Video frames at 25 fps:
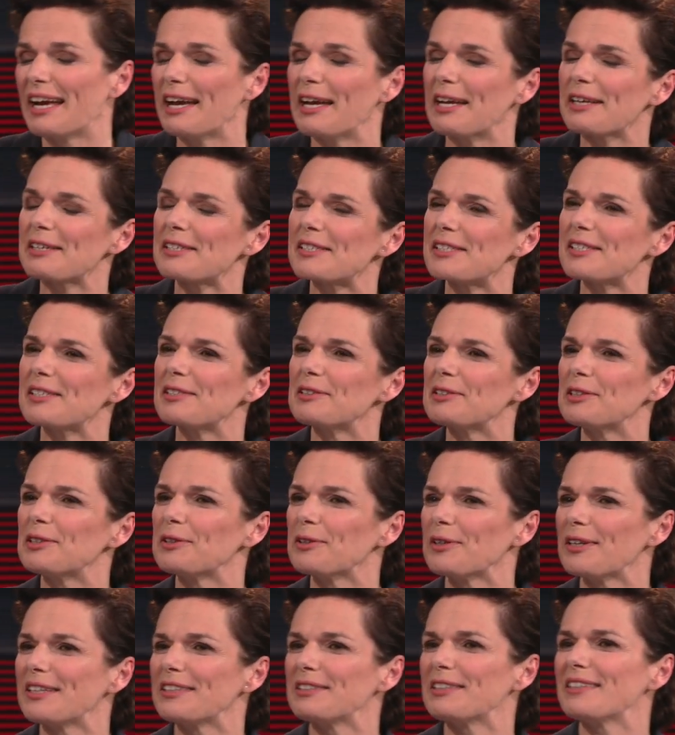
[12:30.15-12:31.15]
Likes sind die
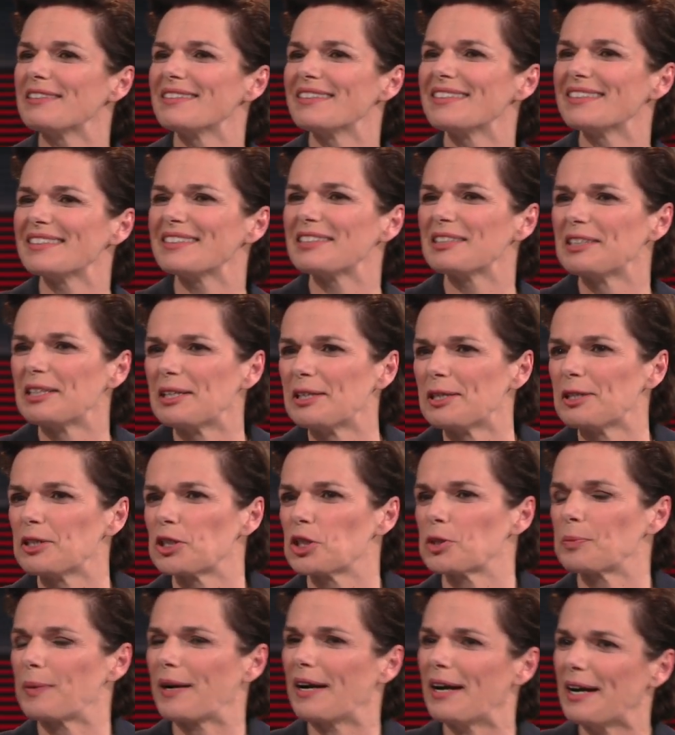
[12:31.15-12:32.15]
neuen ja. äh,
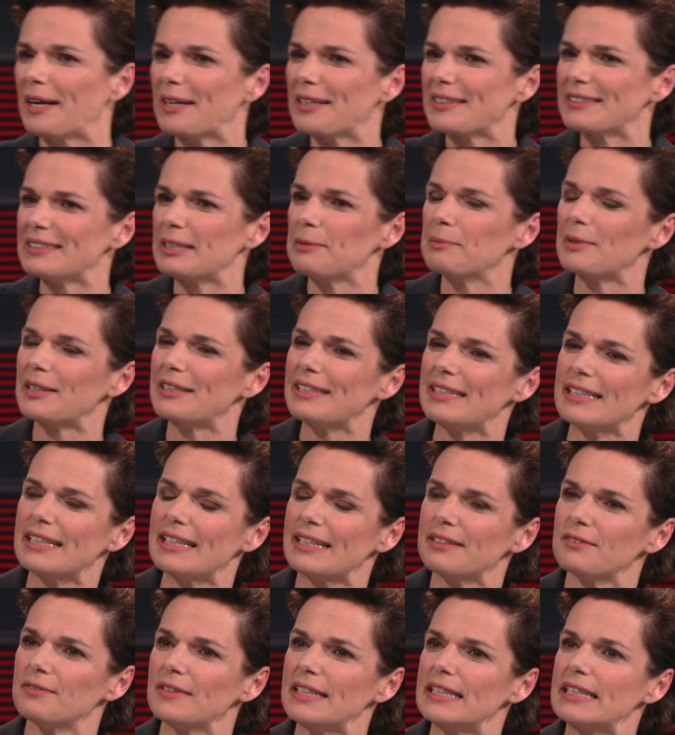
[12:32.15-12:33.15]
Sprachen, die man hier
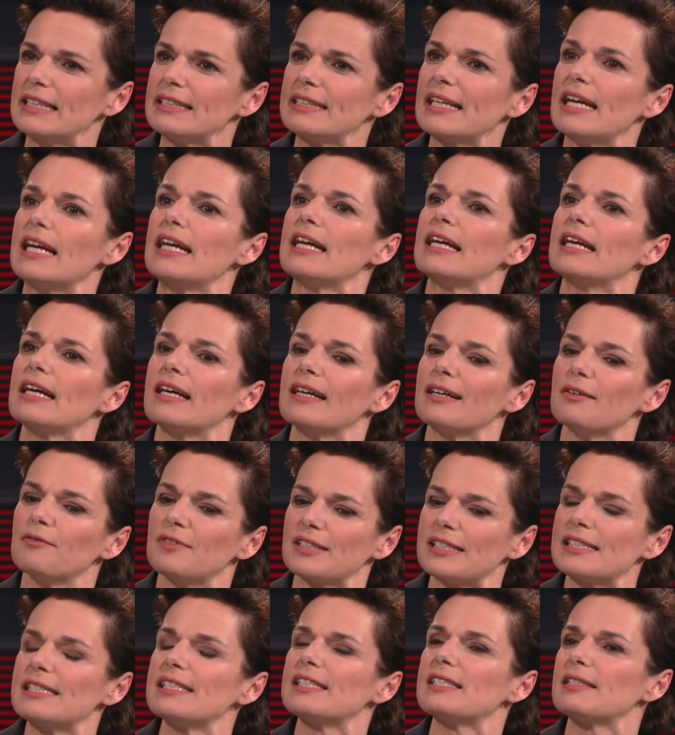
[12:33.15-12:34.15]
anwendet, äh, was
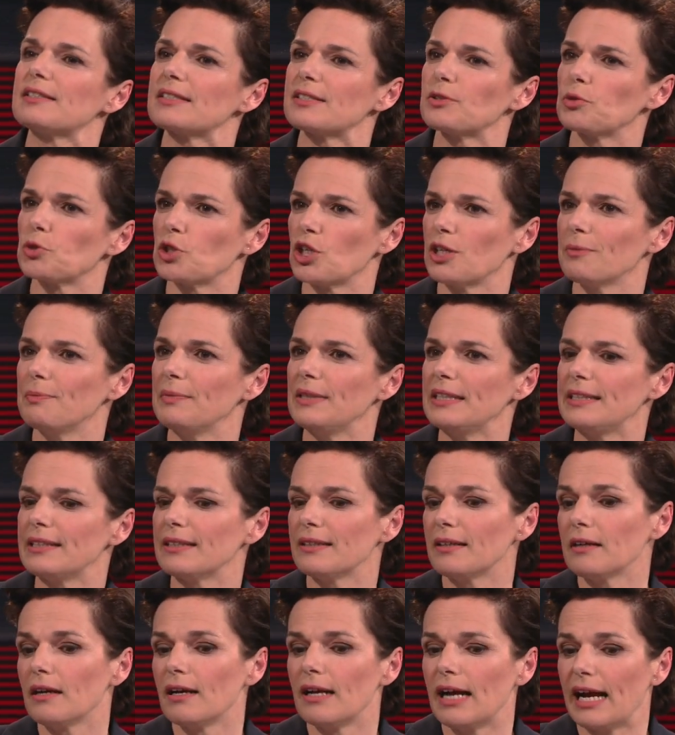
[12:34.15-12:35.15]
Wagner. diese
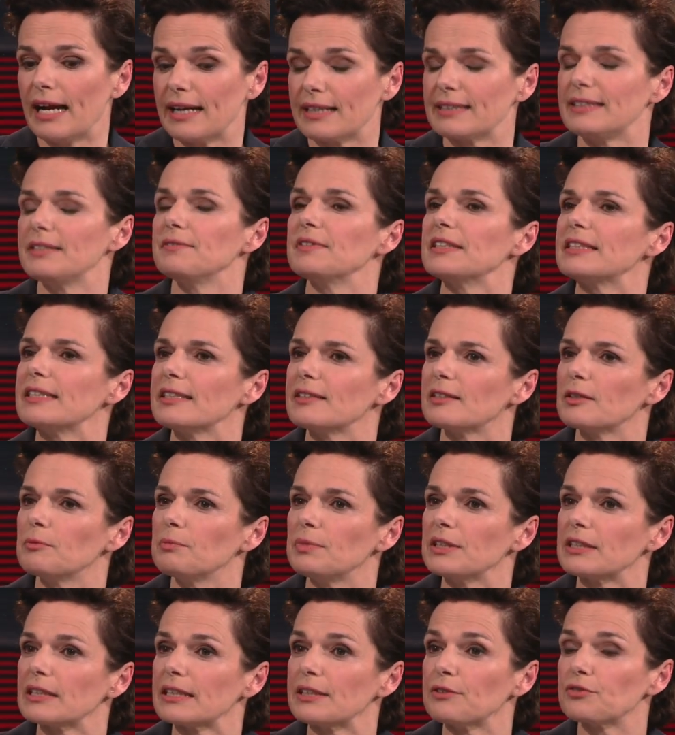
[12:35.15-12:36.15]
Social-Media-Aktivitäten
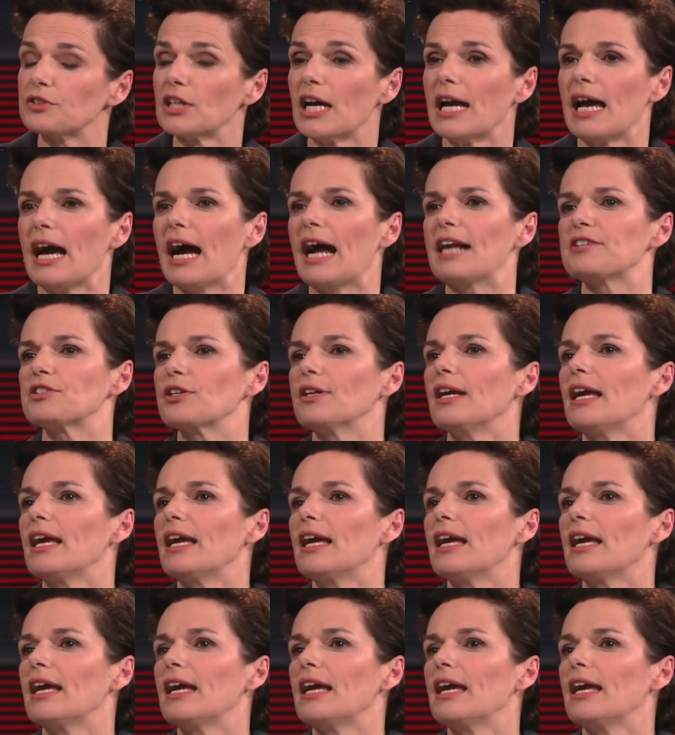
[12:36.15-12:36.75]
betrifft. Also